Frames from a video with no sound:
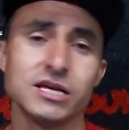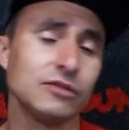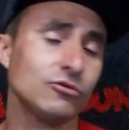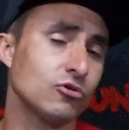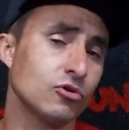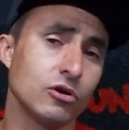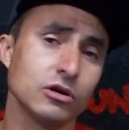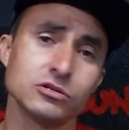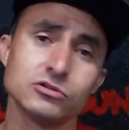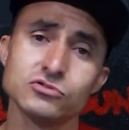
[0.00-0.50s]
a
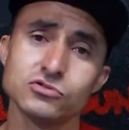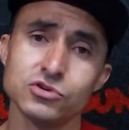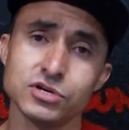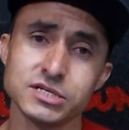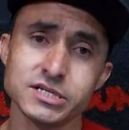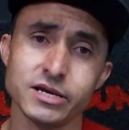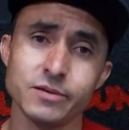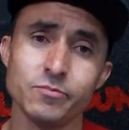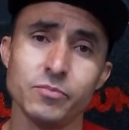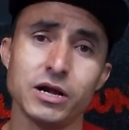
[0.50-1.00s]
troca dos dois
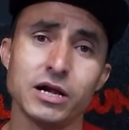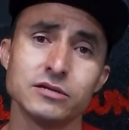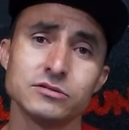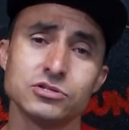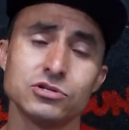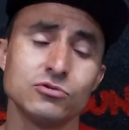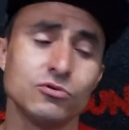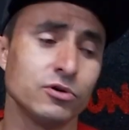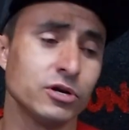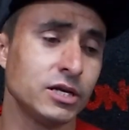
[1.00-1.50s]
reparos
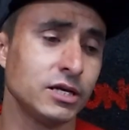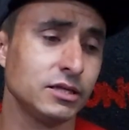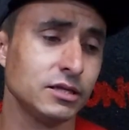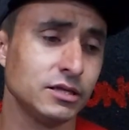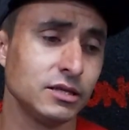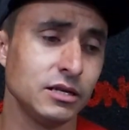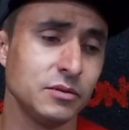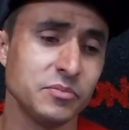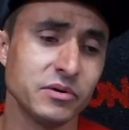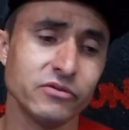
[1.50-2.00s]
de corneta
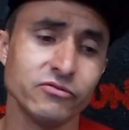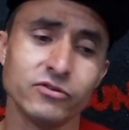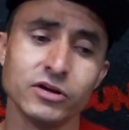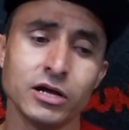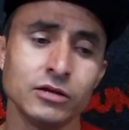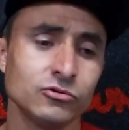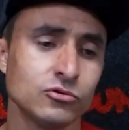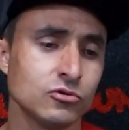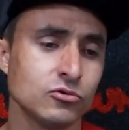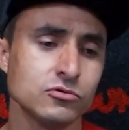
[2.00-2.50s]
dele para ficar
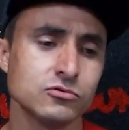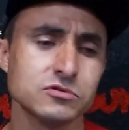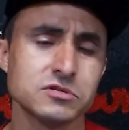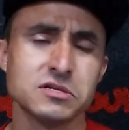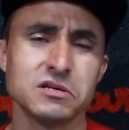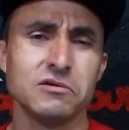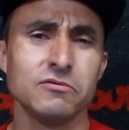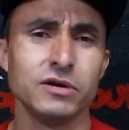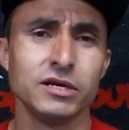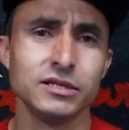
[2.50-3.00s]
a troco dos
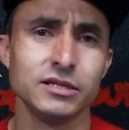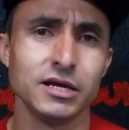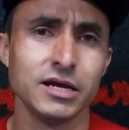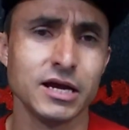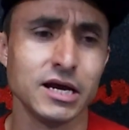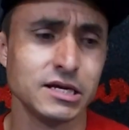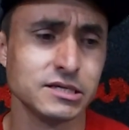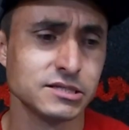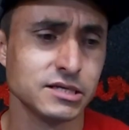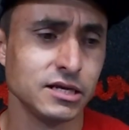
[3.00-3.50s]
50
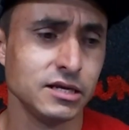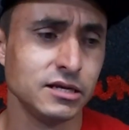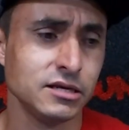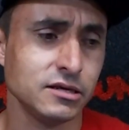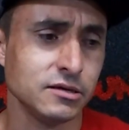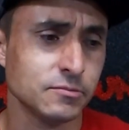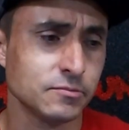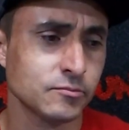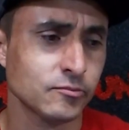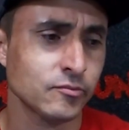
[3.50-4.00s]
reais que ele,